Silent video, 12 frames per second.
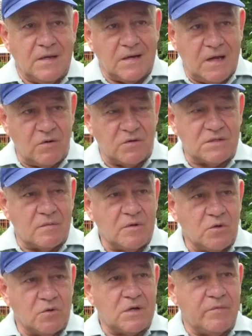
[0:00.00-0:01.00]
Claro, estamos
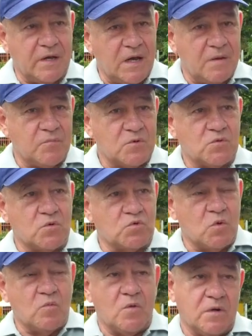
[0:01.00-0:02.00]
en otra brigada de
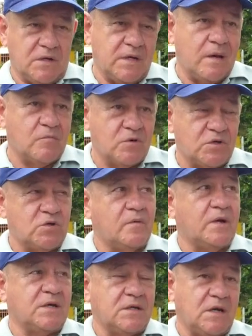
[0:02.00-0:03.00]
posconsumo que ya hemos hecho
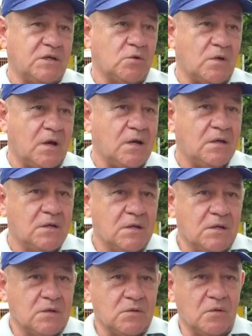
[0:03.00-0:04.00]
varias en la ciudad,
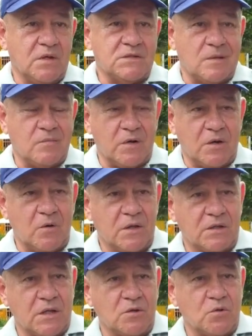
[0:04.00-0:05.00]
donde estamos
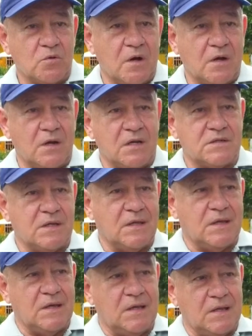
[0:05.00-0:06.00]
recolectando toda clase
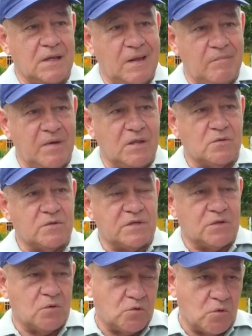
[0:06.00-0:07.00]
de elementos
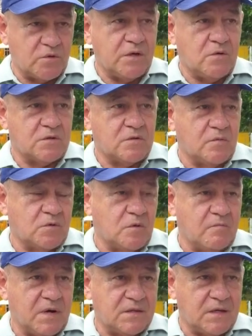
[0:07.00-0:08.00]
que son tóxicos, como
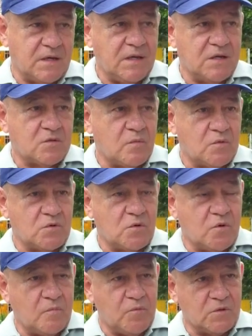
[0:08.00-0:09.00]
son baterías, como son
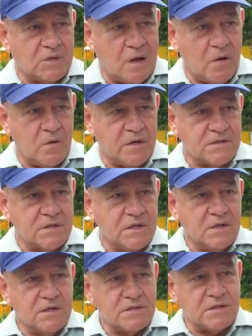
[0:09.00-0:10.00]
computadores,
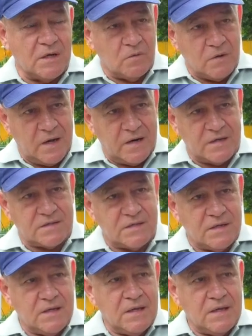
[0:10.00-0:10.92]
celulares,